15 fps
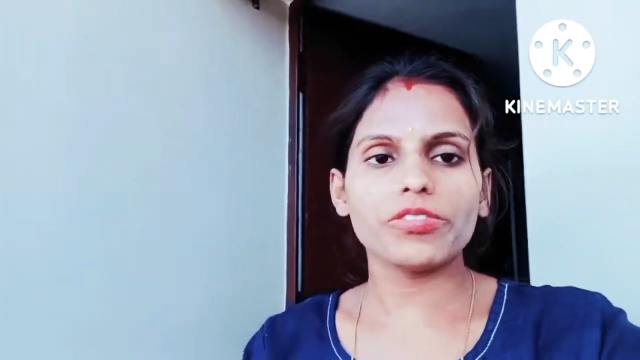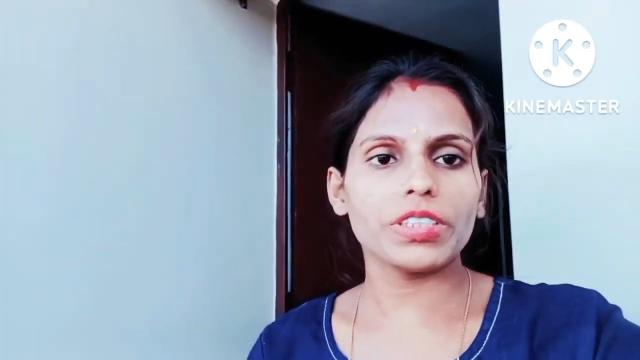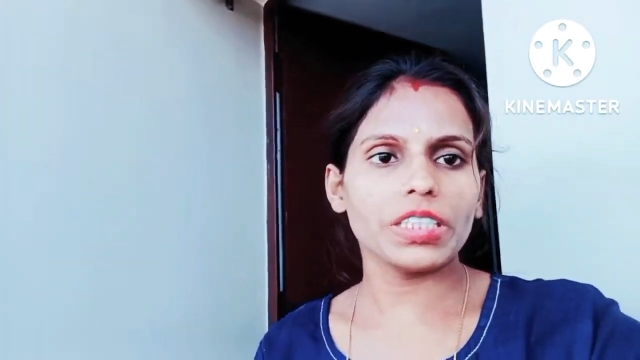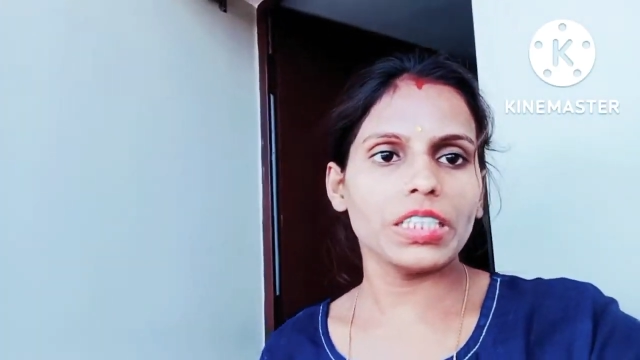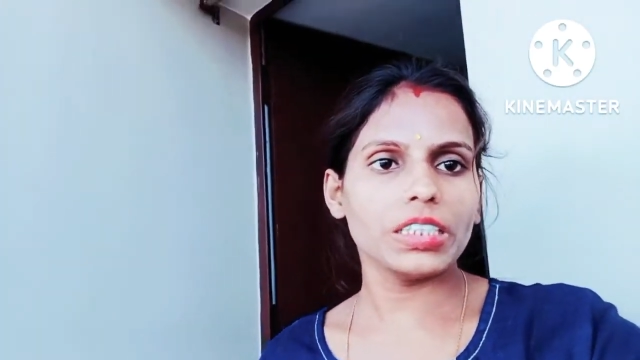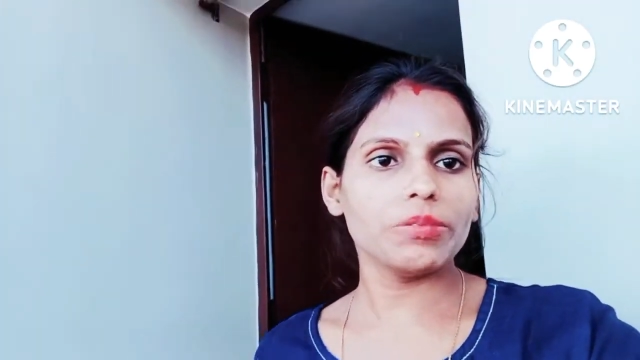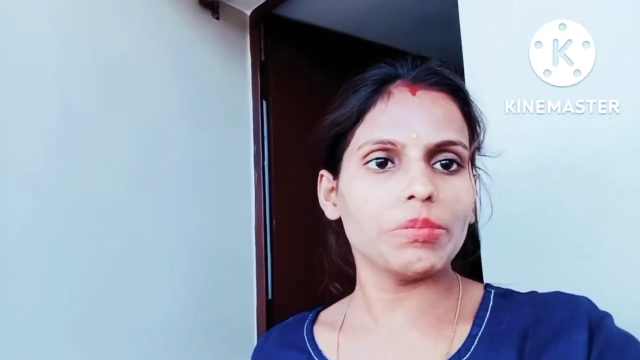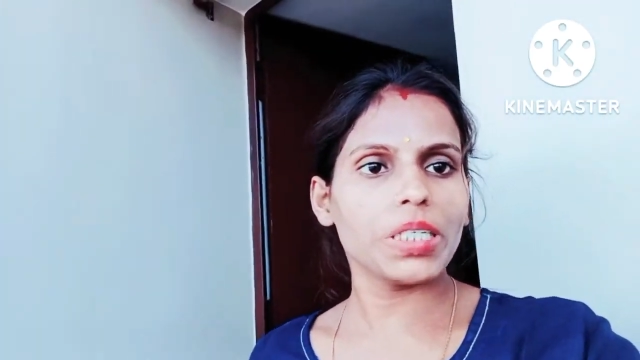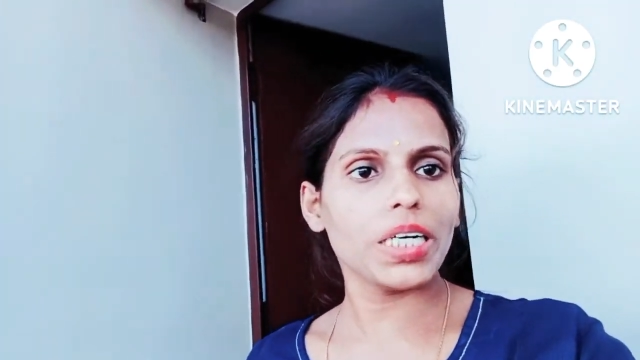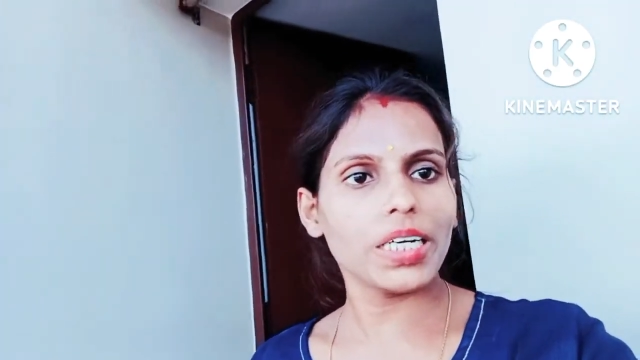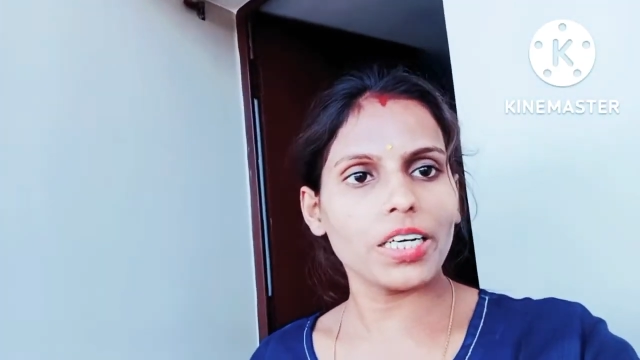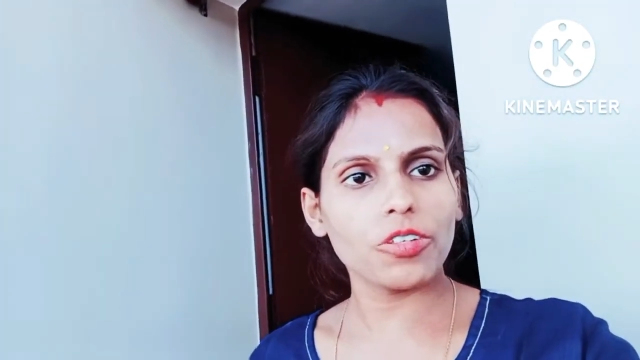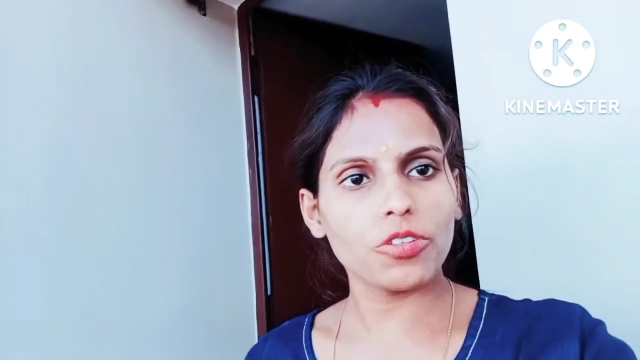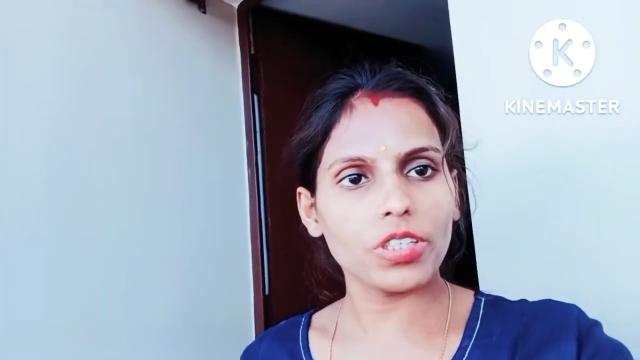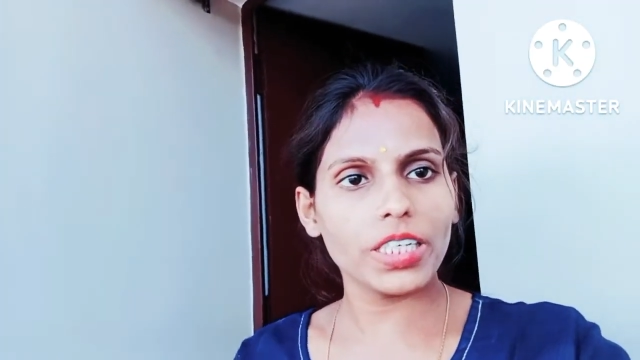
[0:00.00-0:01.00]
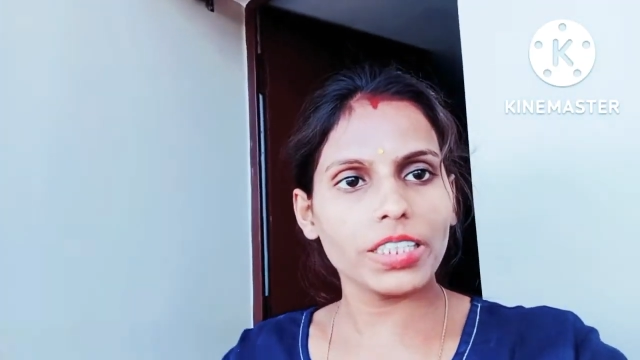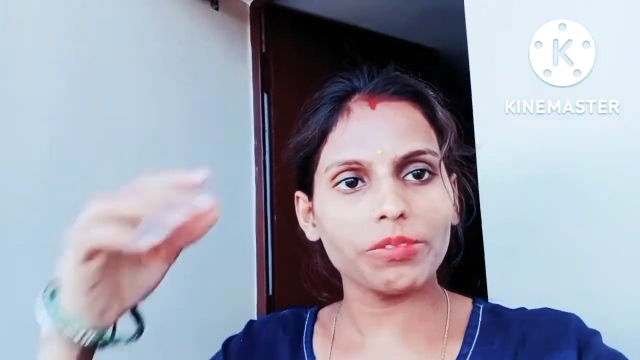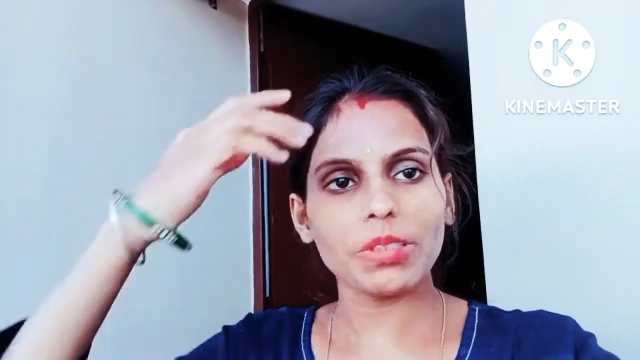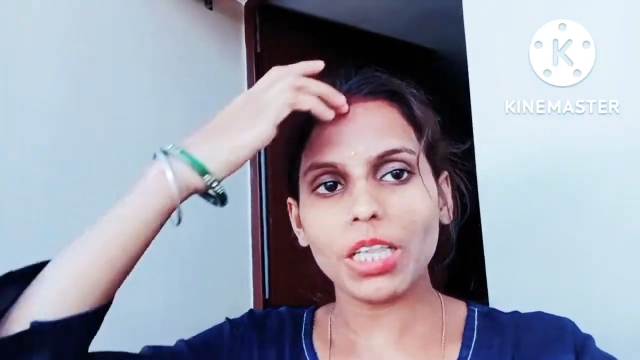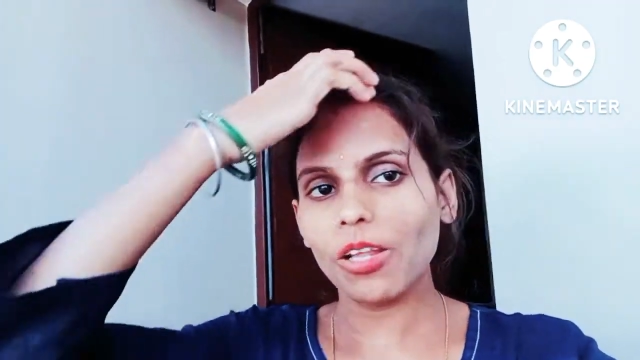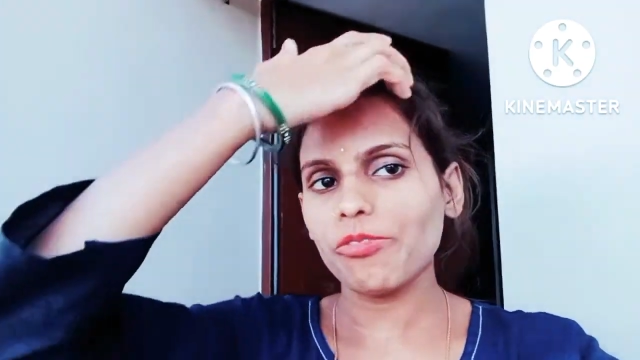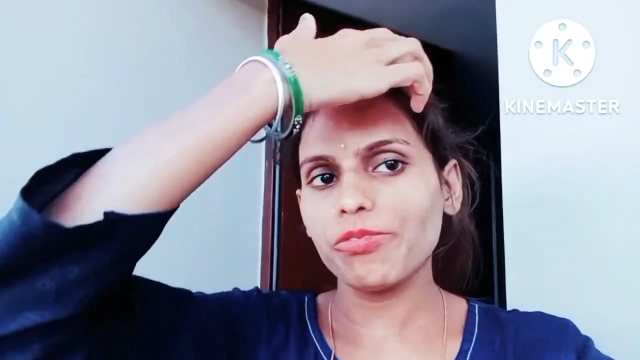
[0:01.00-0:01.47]
फ्रिज मेरा
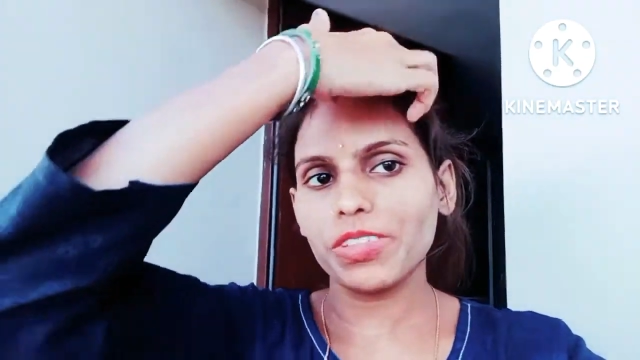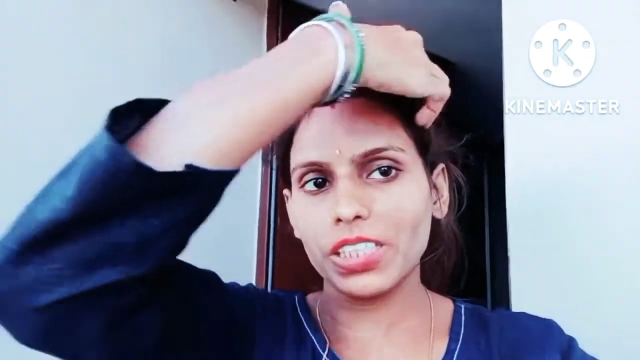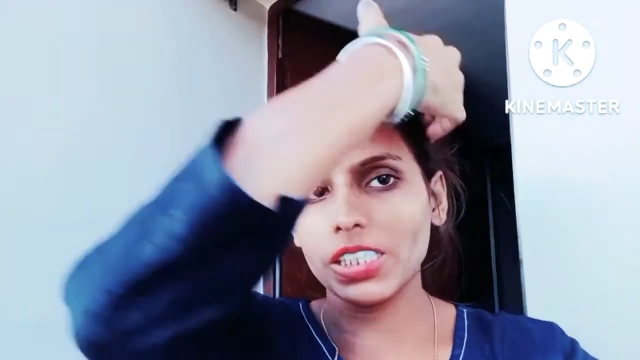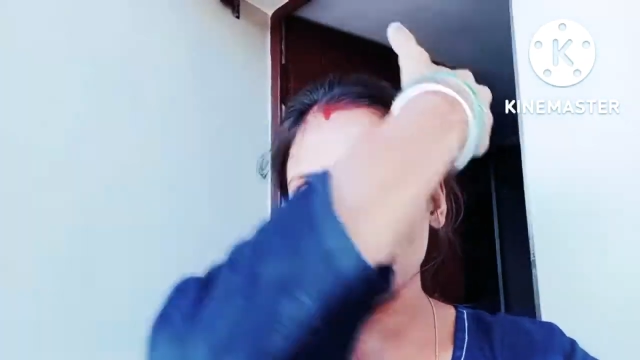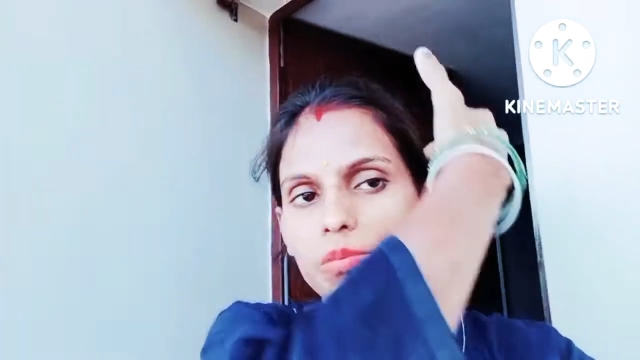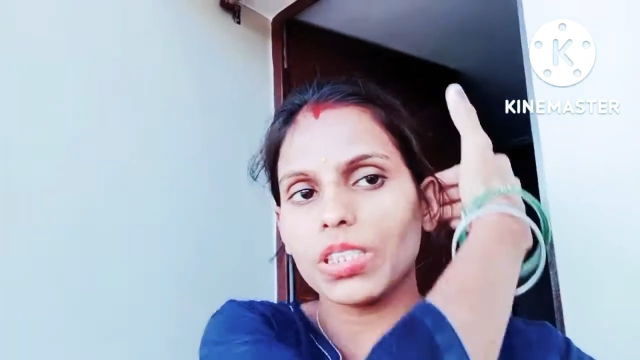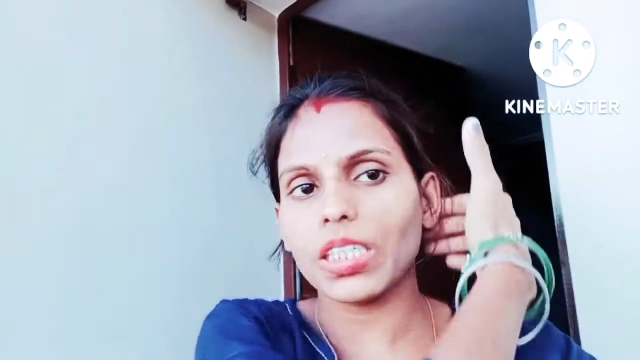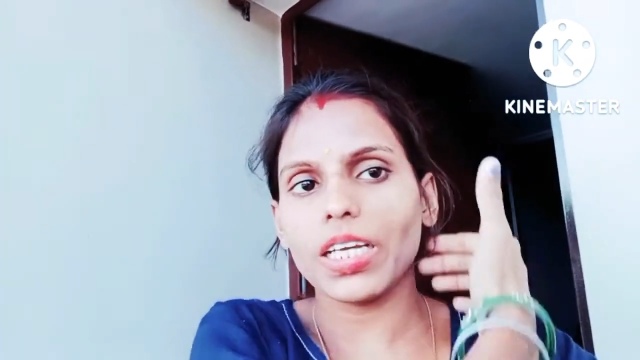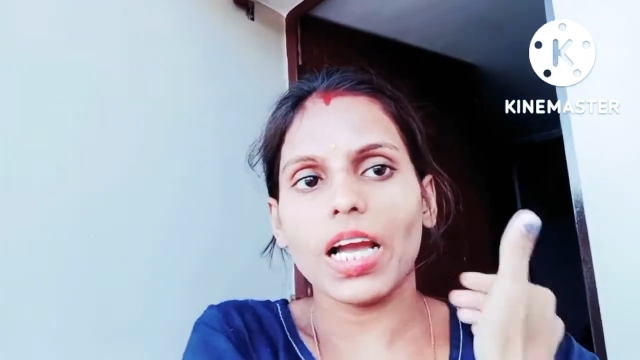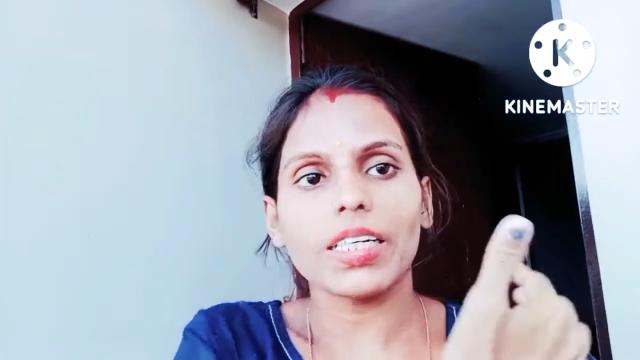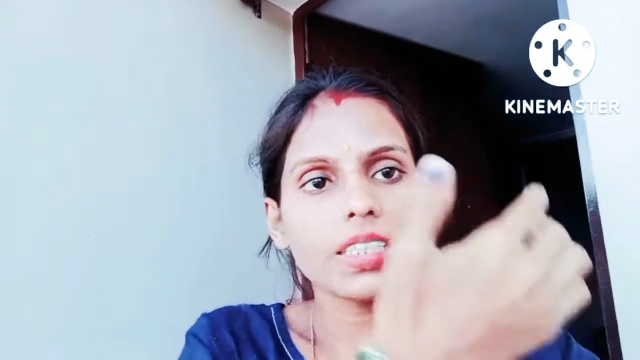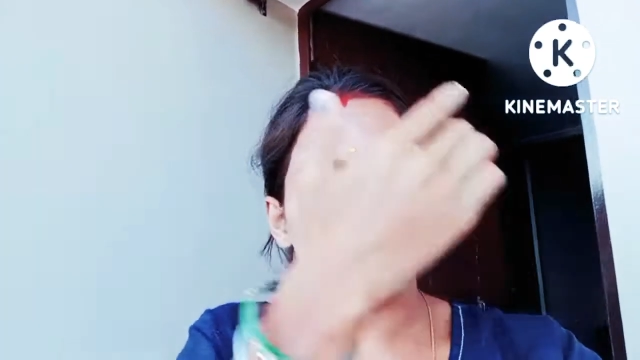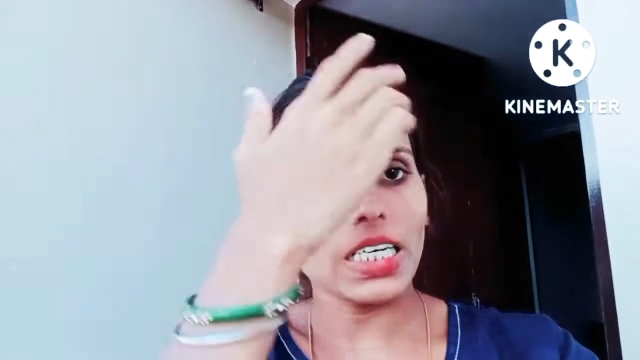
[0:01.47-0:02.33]
डेकोरेट मतलब फ्रिज हम सरिया